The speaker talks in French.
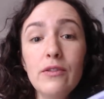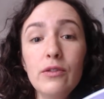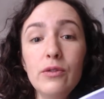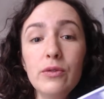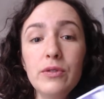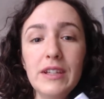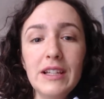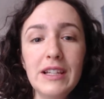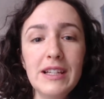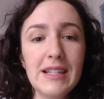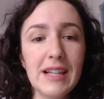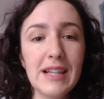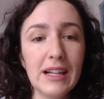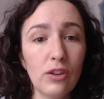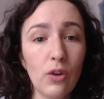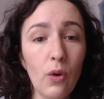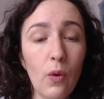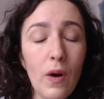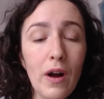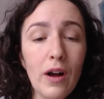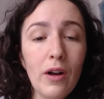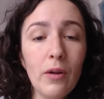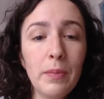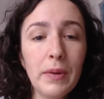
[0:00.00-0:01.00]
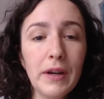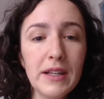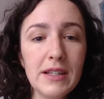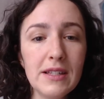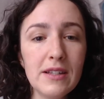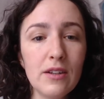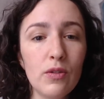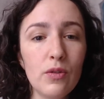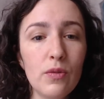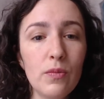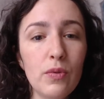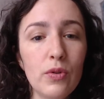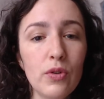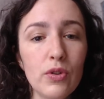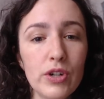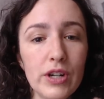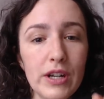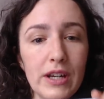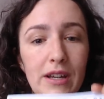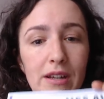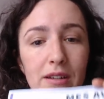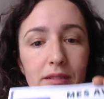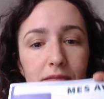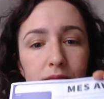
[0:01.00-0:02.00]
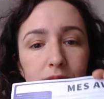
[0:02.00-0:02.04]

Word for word: l'utilise à trois reprises dans le projet.